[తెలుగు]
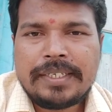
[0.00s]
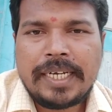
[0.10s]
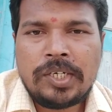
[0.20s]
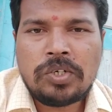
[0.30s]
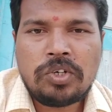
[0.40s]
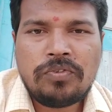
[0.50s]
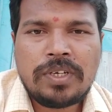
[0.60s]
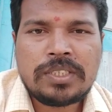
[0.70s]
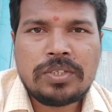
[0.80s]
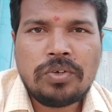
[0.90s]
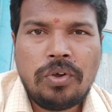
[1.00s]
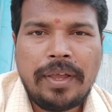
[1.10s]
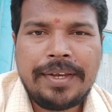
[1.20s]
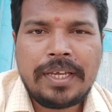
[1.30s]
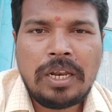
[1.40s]
టెట్ నోటిఫికేషన్కు
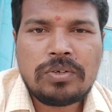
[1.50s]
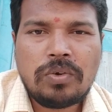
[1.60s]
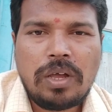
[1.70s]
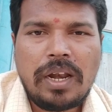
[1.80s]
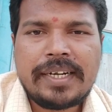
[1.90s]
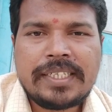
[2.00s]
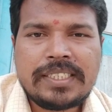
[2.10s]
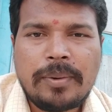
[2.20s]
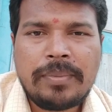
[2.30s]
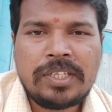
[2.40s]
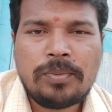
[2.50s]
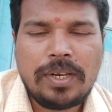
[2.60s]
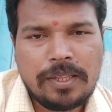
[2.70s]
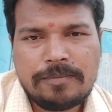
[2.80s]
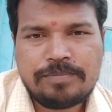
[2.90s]
ఎన్నికలకు ఎలాంటి సంబంధం
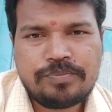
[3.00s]
లేదు